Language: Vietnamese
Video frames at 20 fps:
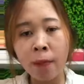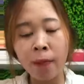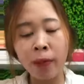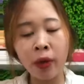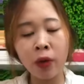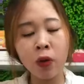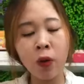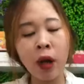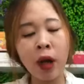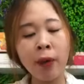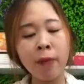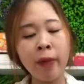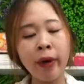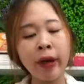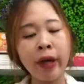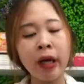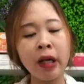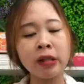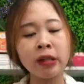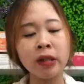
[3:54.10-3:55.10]
mình qua
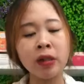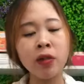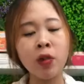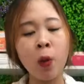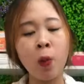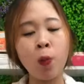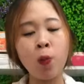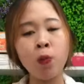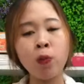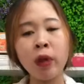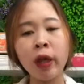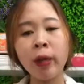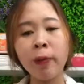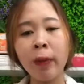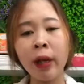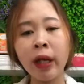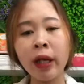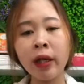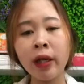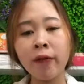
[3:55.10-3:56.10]
mình ờ, sử dụng cái
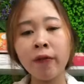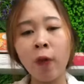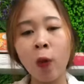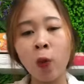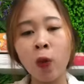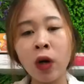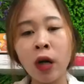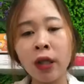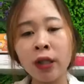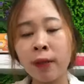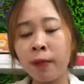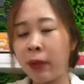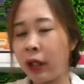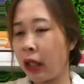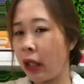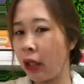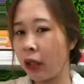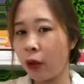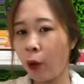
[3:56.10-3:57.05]
mấy cái dịch vụ đó là mình